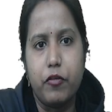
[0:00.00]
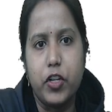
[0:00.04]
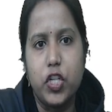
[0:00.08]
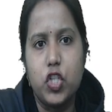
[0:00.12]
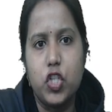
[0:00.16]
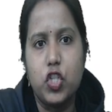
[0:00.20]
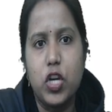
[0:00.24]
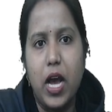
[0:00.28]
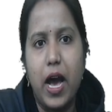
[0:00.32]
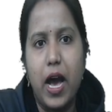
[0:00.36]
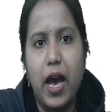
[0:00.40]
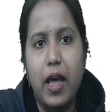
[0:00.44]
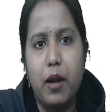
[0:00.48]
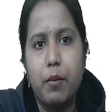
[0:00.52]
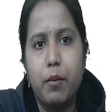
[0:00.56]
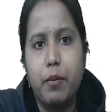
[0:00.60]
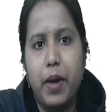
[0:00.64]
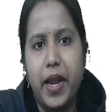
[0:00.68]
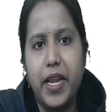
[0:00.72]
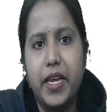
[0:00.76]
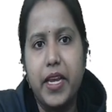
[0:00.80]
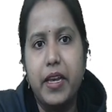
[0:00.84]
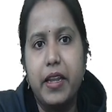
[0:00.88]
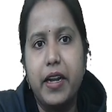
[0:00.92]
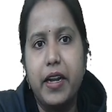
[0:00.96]
विच आर
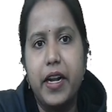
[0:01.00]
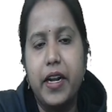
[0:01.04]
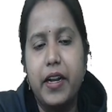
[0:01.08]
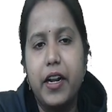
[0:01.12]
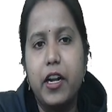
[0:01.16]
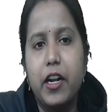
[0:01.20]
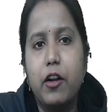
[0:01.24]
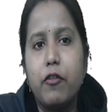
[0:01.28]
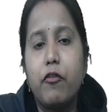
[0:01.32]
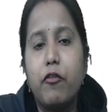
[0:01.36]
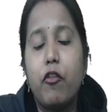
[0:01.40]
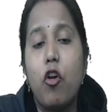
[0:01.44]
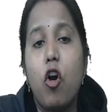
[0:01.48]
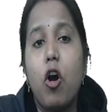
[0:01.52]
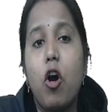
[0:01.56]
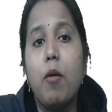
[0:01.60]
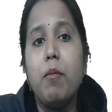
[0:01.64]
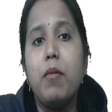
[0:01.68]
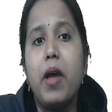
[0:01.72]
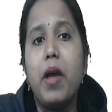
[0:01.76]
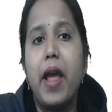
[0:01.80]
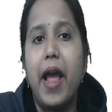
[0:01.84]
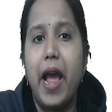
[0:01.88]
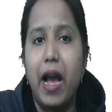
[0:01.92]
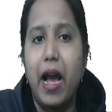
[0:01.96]
माइग्रेटेड
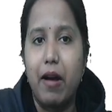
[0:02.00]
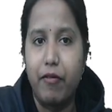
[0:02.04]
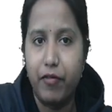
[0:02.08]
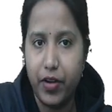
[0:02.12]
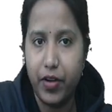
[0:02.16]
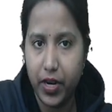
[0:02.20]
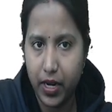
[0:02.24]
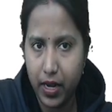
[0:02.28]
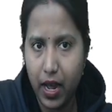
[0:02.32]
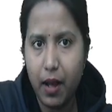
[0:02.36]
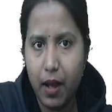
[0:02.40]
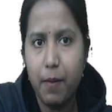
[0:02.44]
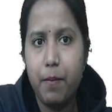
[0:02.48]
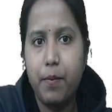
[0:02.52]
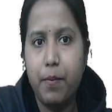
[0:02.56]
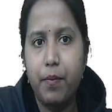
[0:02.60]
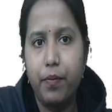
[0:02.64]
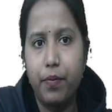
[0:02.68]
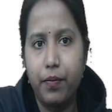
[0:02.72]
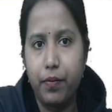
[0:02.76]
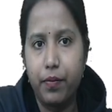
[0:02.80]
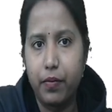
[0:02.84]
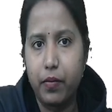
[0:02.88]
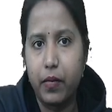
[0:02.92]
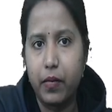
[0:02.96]
फ्रॉम अफ्रीका
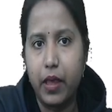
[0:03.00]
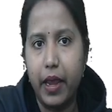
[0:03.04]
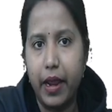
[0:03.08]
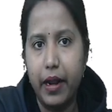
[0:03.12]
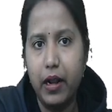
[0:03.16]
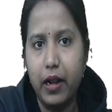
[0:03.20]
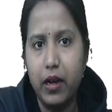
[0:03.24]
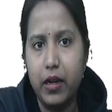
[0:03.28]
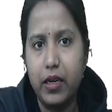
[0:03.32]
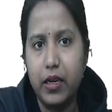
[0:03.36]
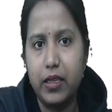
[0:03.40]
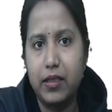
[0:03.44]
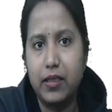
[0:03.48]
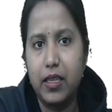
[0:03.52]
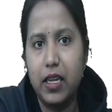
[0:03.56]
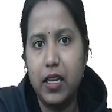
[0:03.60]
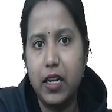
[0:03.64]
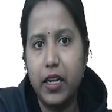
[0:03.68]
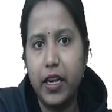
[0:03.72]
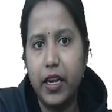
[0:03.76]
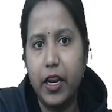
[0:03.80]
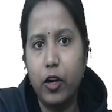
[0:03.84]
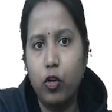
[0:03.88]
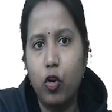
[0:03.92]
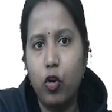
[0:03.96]
है ना
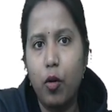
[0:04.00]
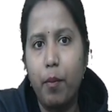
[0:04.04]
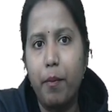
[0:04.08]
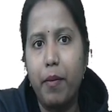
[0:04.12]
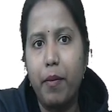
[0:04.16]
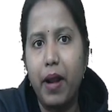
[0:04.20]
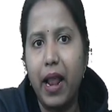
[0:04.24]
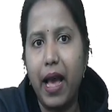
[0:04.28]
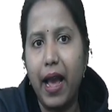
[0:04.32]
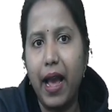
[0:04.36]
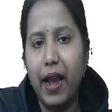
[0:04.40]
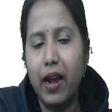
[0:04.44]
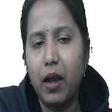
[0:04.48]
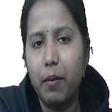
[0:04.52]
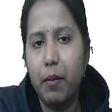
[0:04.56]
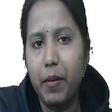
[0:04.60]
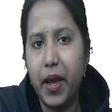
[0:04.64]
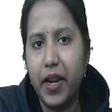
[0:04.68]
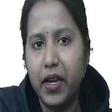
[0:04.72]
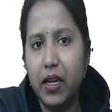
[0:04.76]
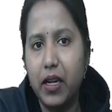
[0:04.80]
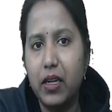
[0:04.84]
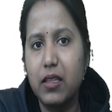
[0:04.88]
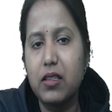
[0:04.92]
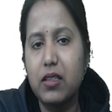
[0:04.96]
इसीलिए इनको ब्लैक
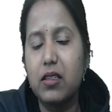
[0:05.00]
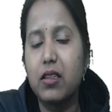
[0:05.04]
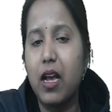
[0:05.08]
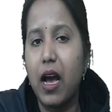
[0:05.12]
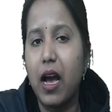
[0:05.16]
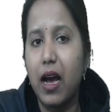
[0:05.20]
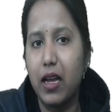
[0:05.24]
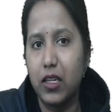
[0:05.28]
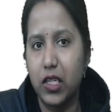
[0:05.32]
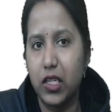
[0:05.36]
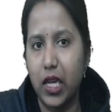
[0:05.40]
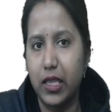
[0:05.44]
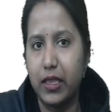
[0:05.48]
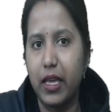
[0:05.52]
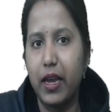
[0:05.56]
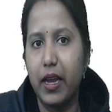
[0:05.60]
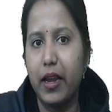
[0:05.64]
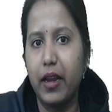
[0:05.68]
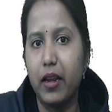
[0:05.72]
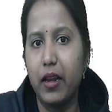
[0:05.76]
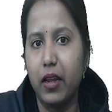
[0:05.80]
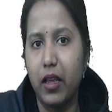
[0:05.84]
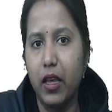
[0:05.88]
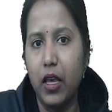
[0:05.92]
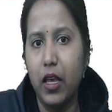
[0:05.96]
अमेरिकन कहा जाता
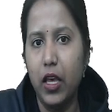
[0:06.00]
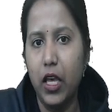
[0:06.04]
है